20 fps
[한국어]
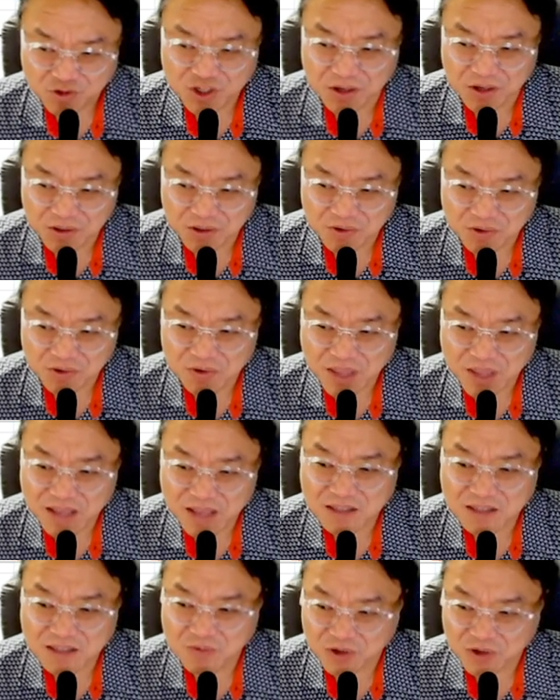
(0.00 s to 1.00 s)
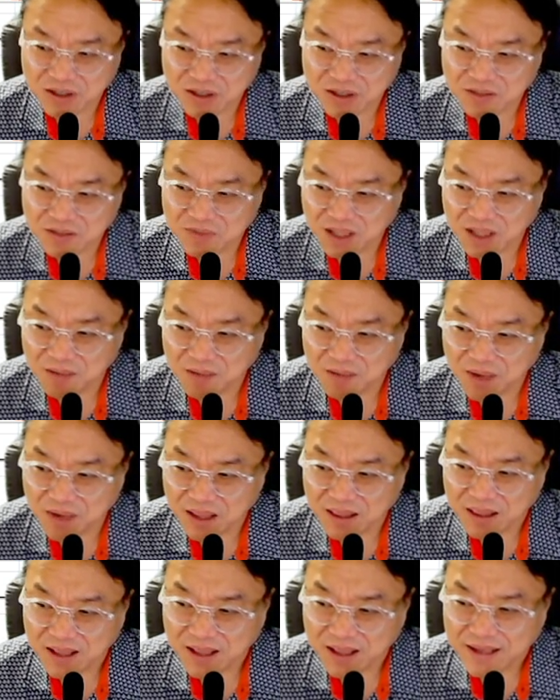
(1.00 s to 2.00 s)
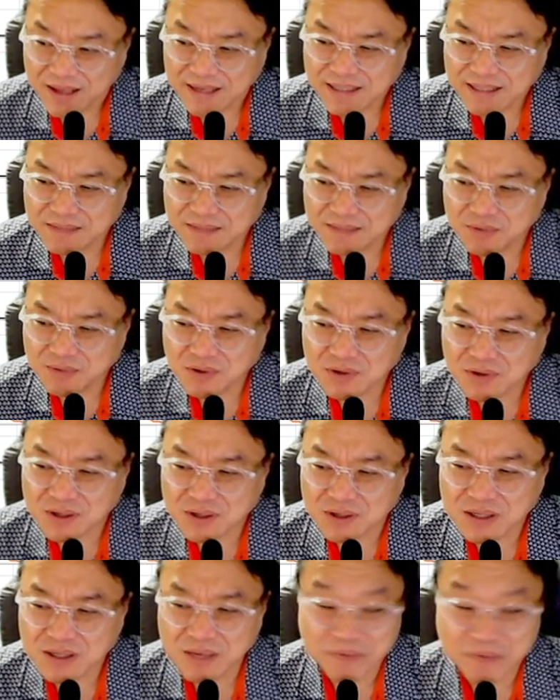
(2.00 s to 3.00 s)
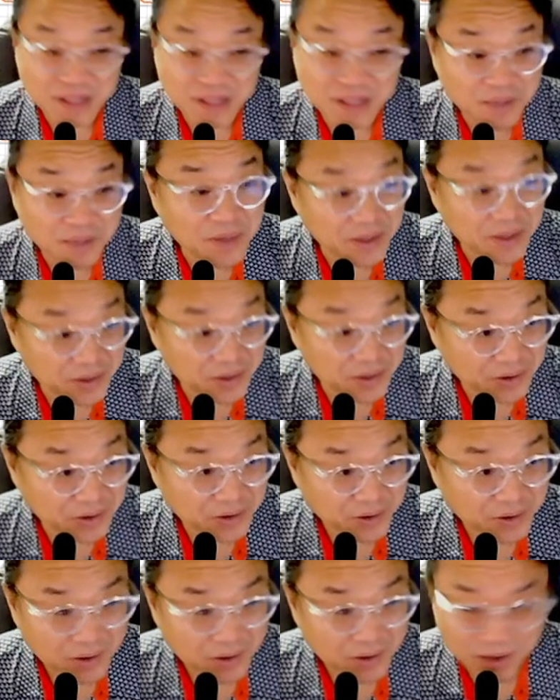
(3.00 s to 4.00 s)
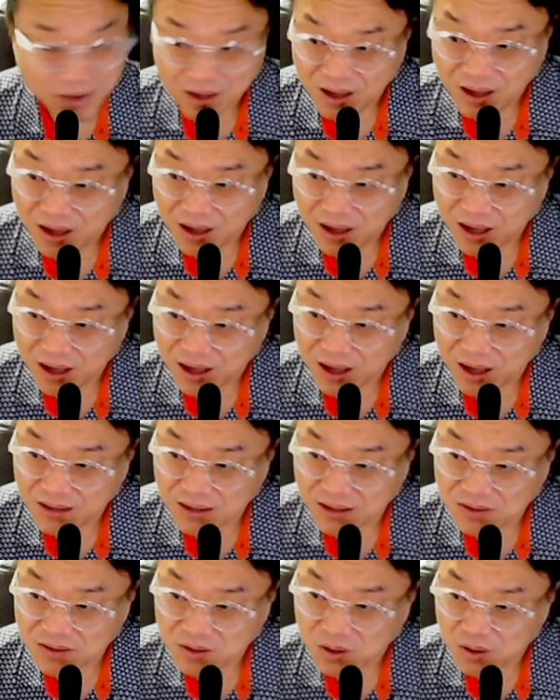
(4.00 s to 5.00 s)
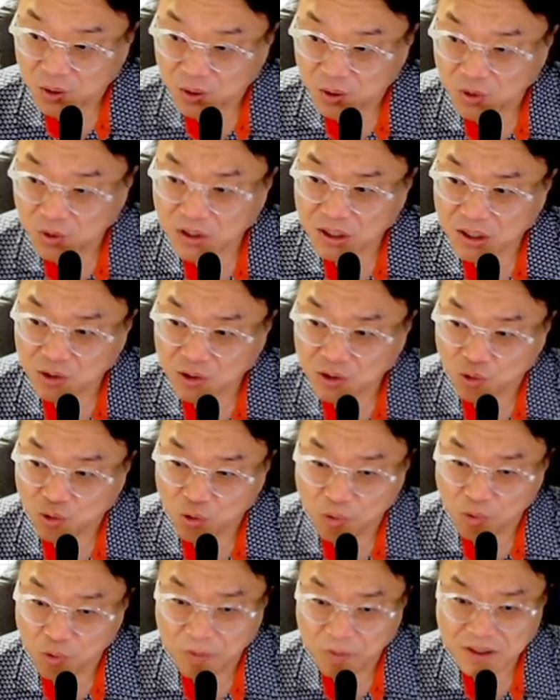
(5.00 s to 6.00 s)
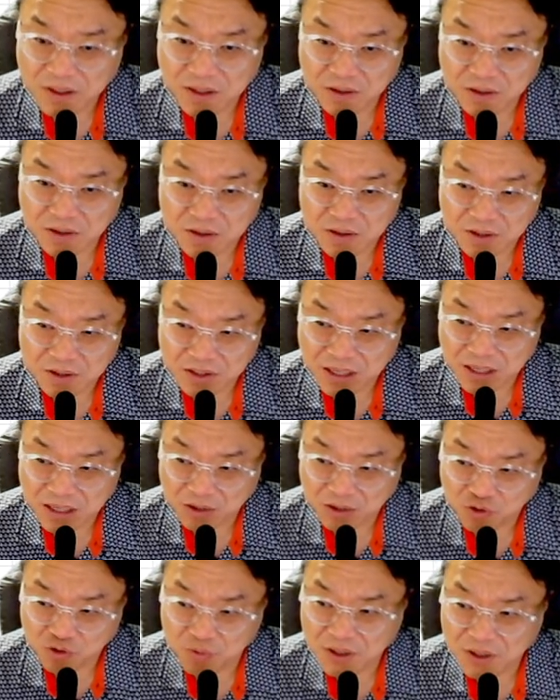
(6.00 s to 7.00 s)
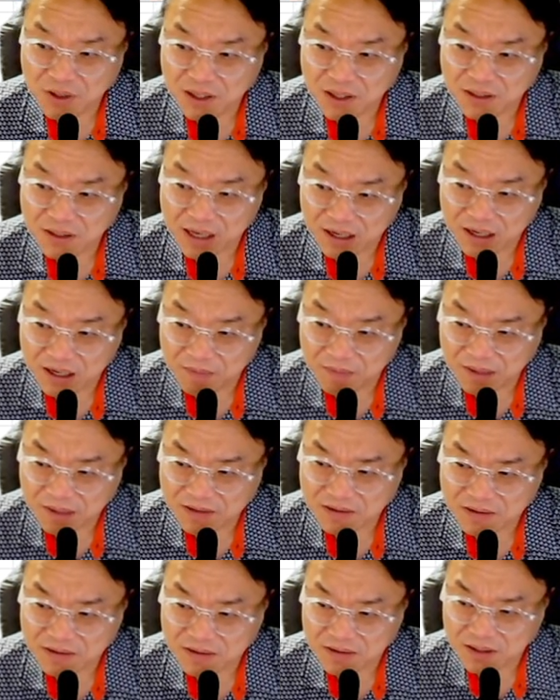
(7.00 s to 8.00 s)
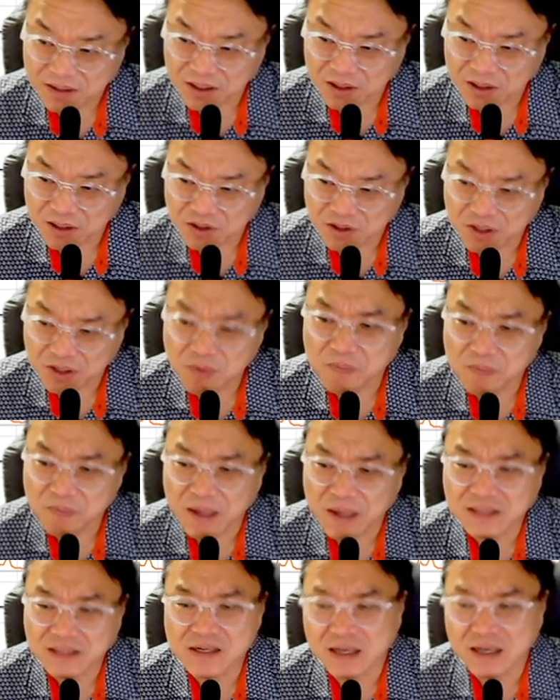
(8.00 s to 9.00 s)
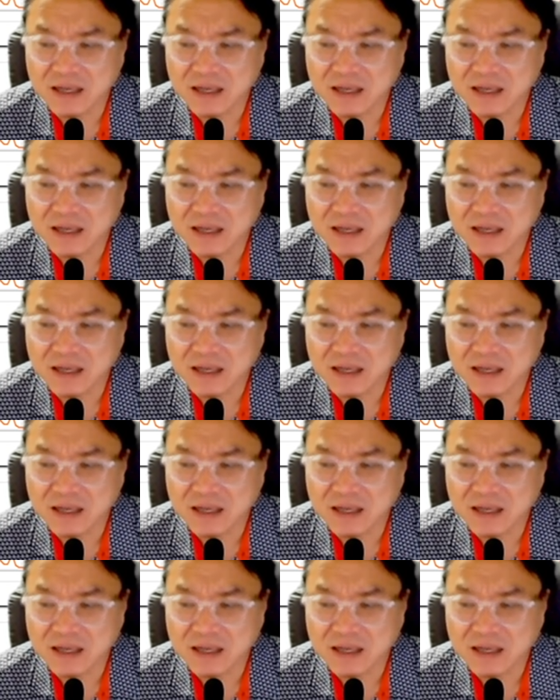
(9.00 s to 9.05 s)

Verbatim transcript: 비중이 어느 정도 되는지 모르겠습니다만 은봉으로 크게 밀리면요 아 어저께도 5% 이상 6% 가까이 빠졌으니 이거 째고